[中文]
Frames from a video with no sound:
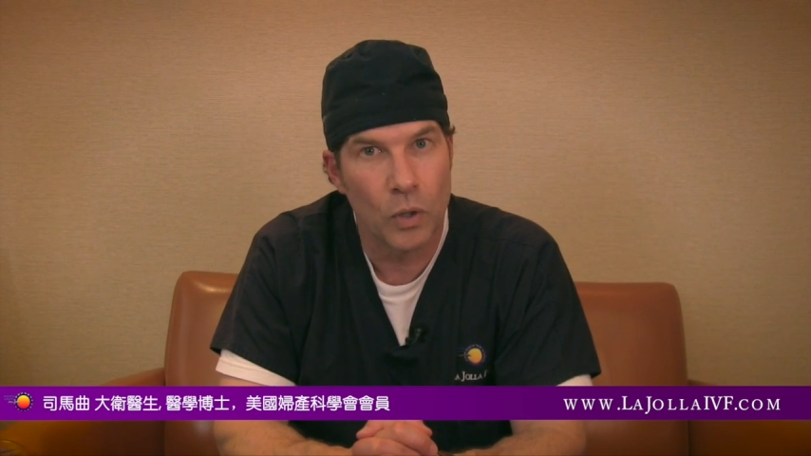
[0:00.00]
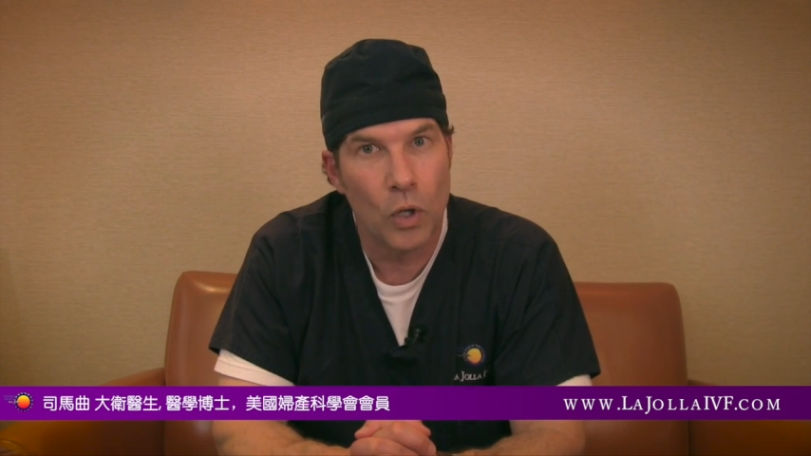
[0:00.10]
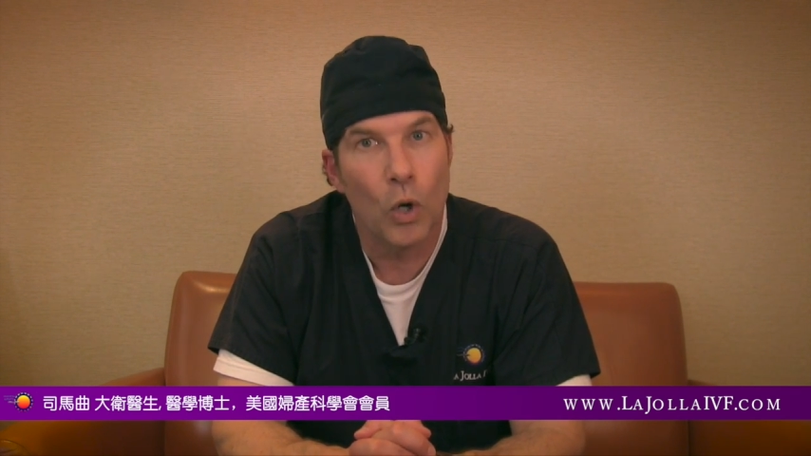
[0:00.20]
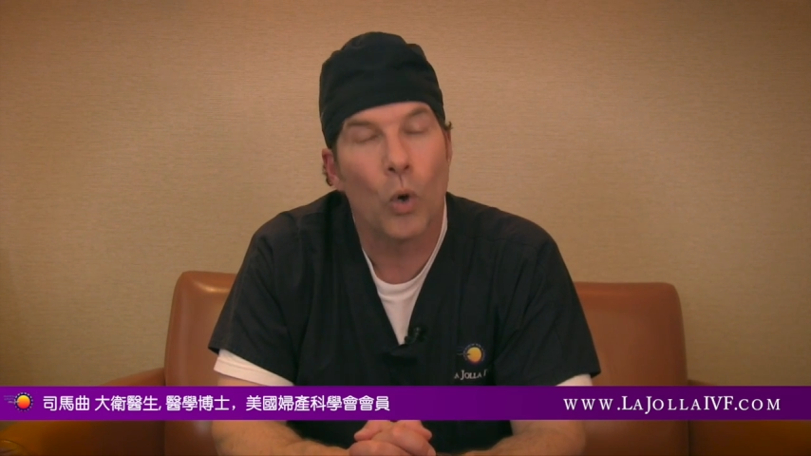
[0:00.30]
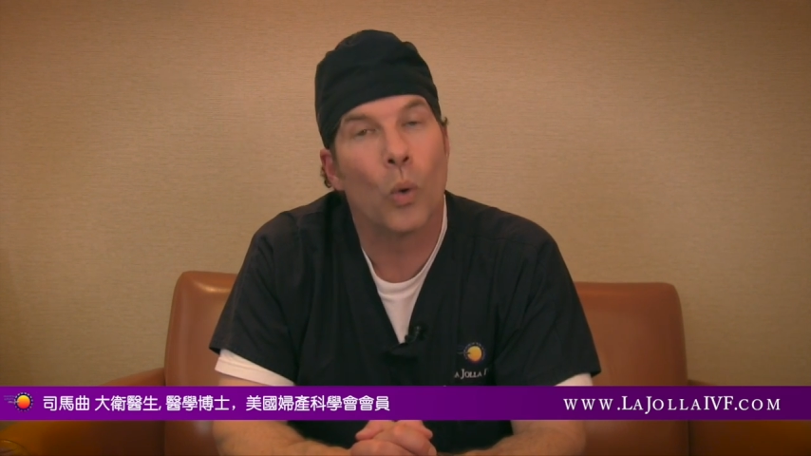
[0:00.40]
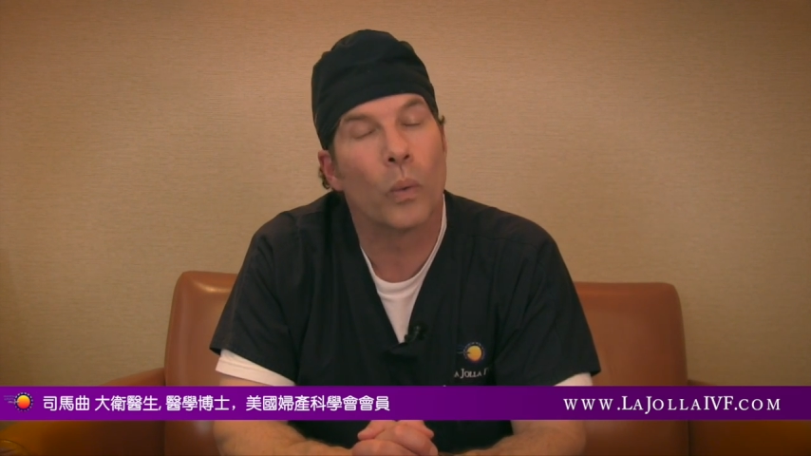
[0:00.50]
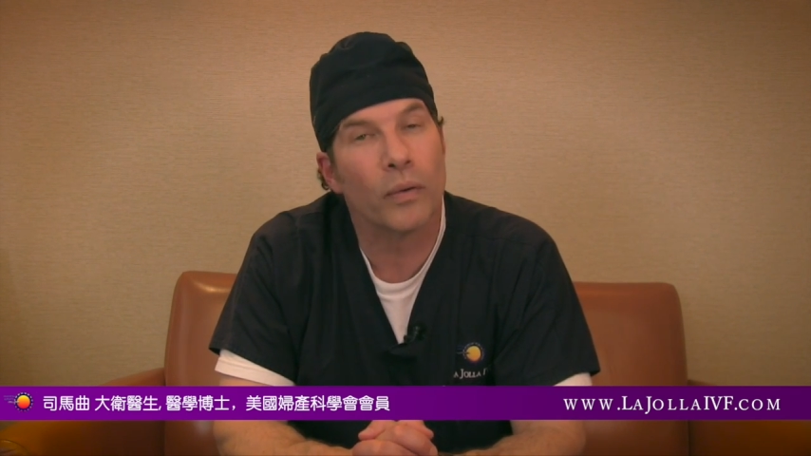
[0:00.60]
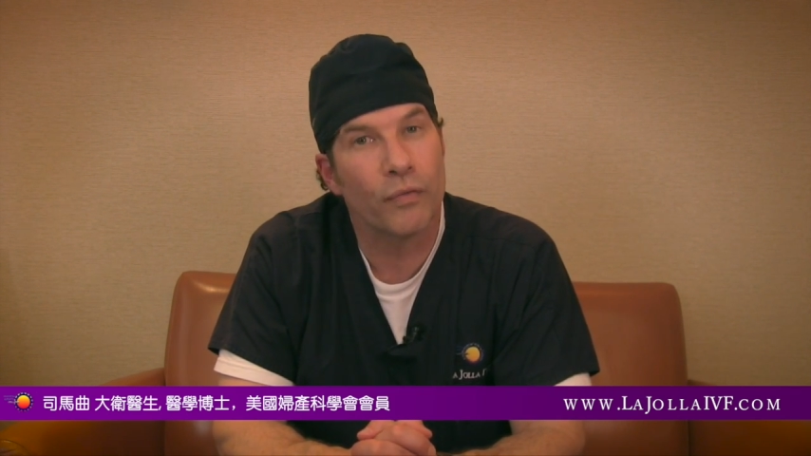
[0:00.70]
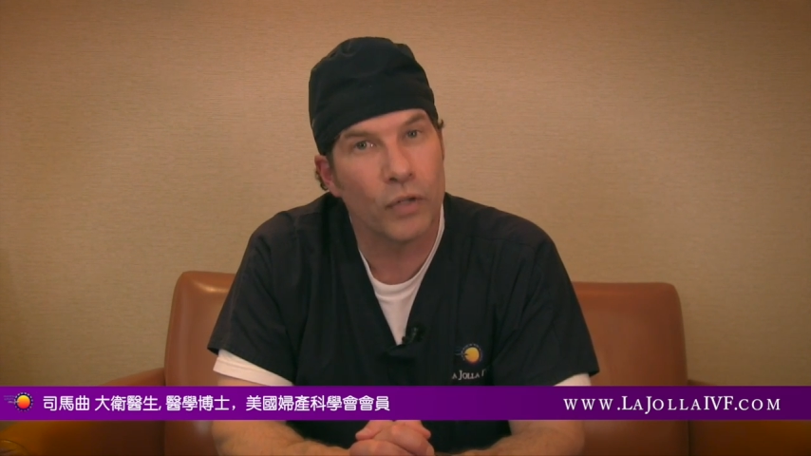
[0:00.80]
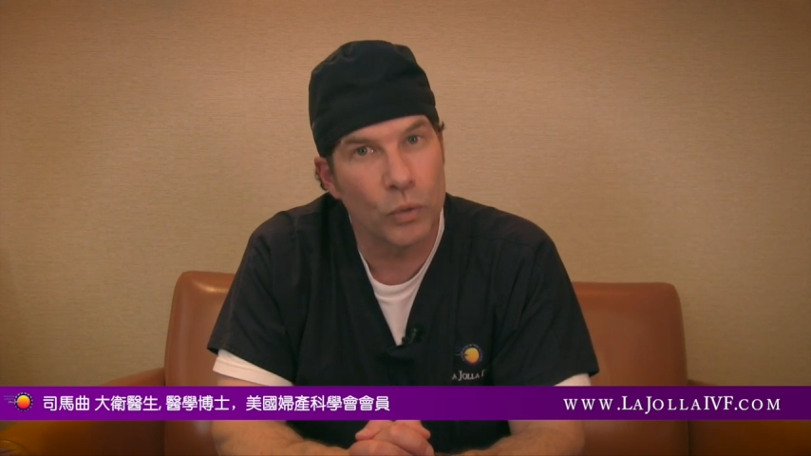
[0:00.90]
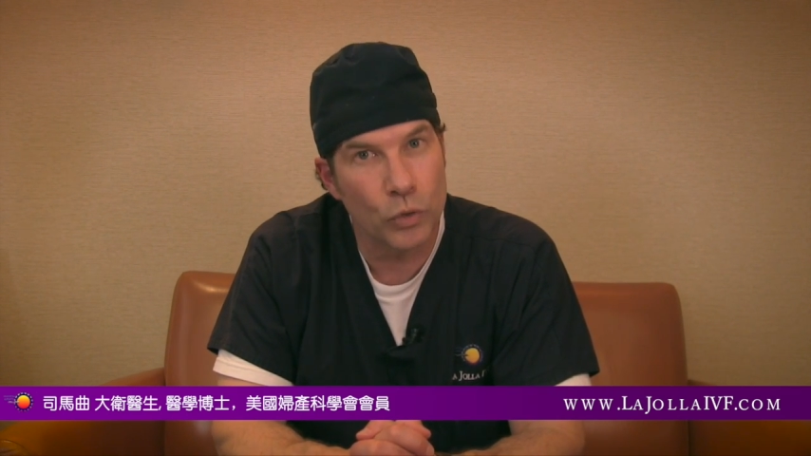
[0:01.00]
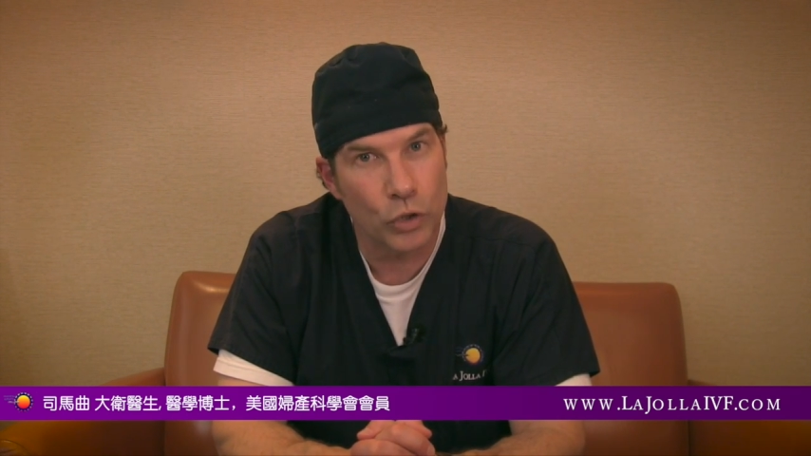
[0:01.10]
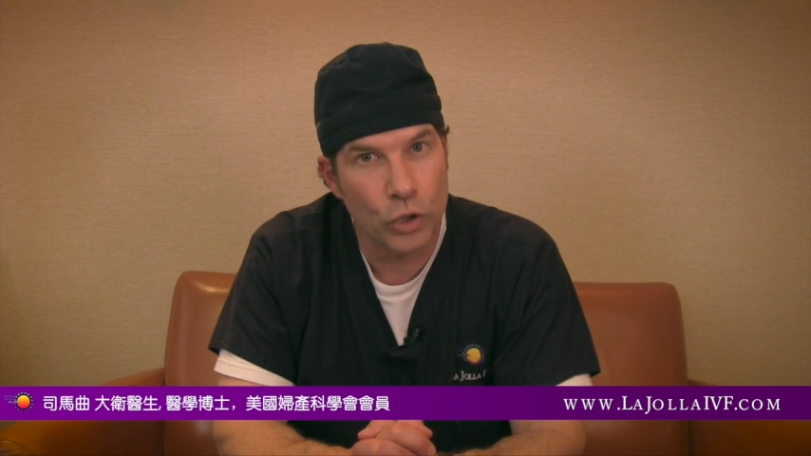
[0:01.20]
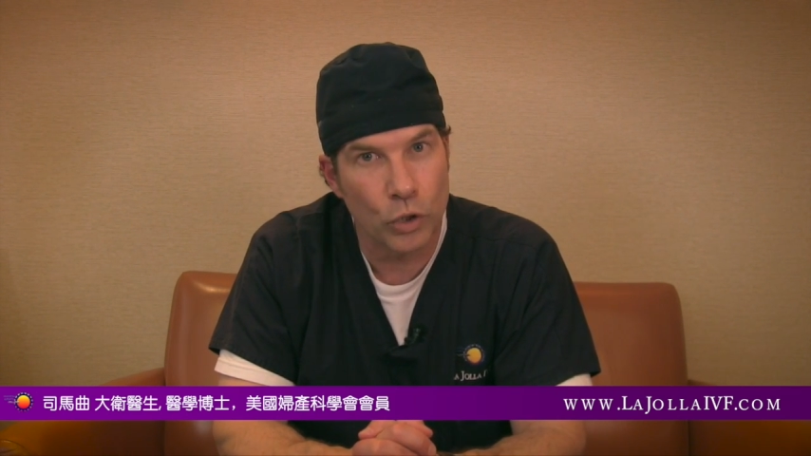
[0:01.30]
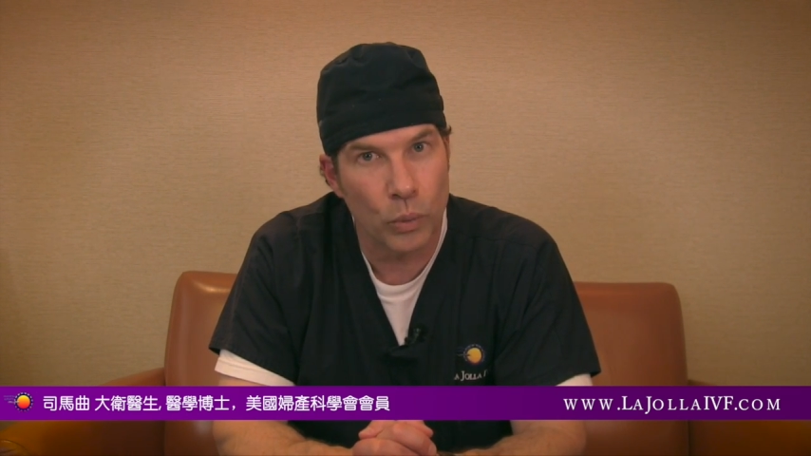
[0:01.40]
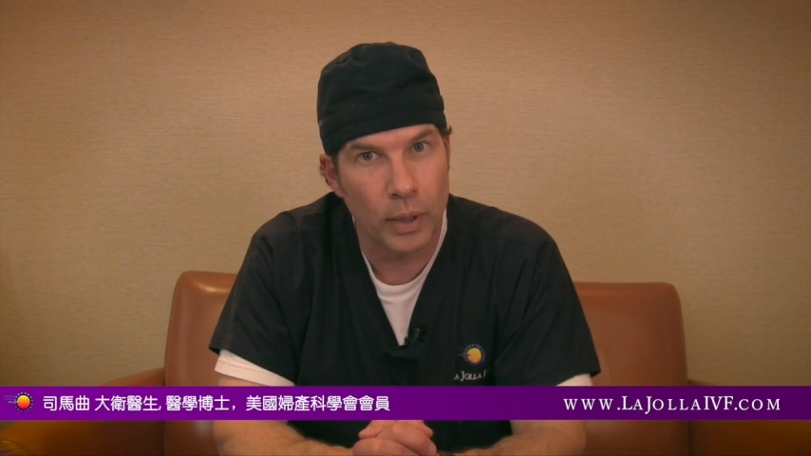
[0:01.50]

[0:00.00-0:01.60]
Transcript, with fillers: 功，或者拒绝操作。